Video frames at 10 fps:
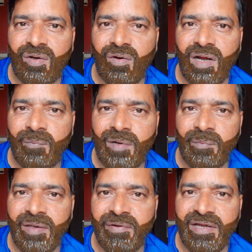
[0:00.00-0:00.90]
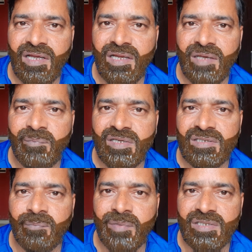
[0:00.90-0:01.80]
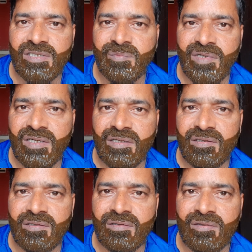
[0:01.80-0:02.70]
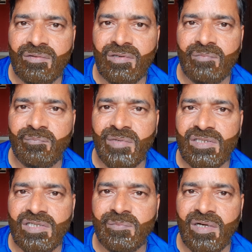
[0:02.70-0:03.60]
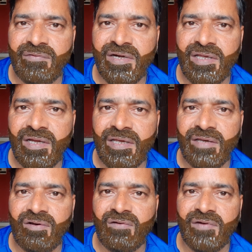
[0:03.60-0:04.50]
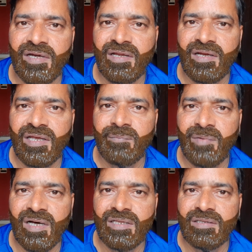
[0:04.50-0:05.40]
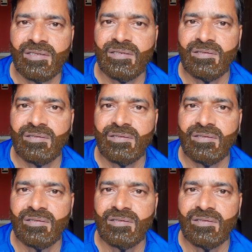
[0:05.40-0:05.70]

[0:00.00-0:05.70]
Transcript: और अब हमें वेट करना है 20 से 25 मिनट तो हम 25 मिनट वेट करेंगे और वेट करने के बाद